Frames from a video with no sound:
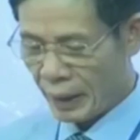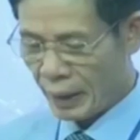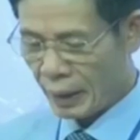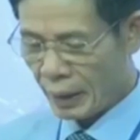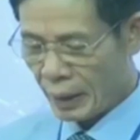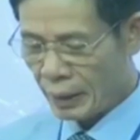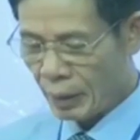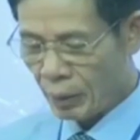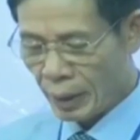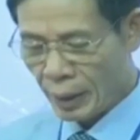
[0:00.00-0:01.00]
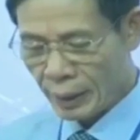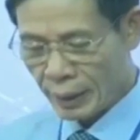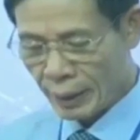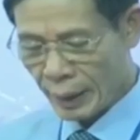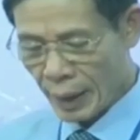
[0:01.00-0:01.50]
như lũ và hạn.
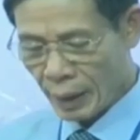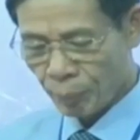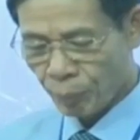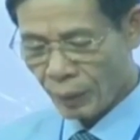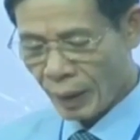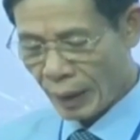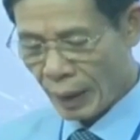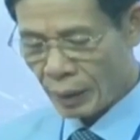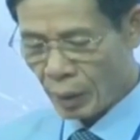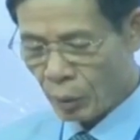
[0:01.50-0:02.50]
Do vậy, để khai